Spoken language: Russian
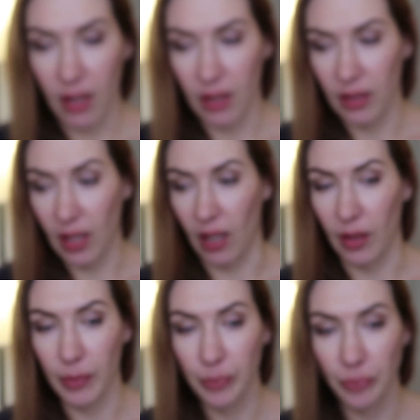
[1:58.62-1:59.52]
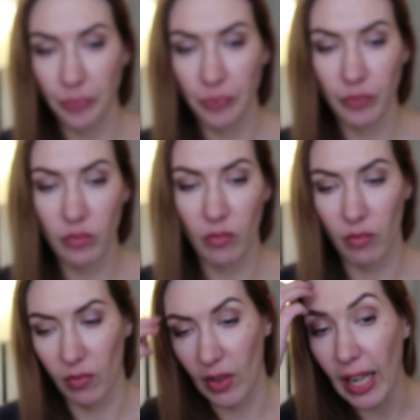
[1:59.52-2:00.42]
А, так,
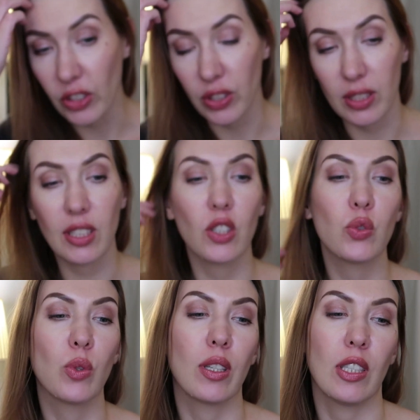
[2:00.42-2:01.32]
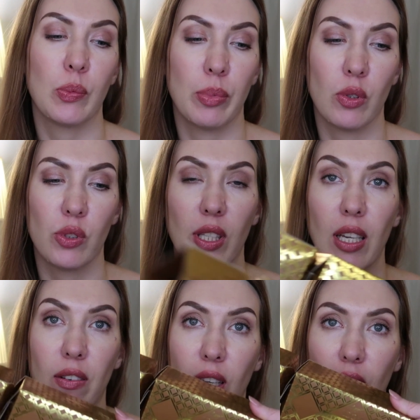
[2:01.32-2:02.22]
дальше расскажу как раз про
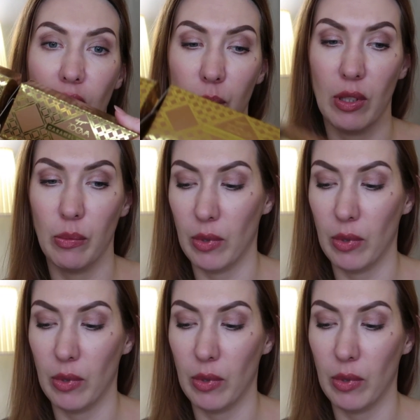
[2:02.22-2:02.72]
заявок Карамел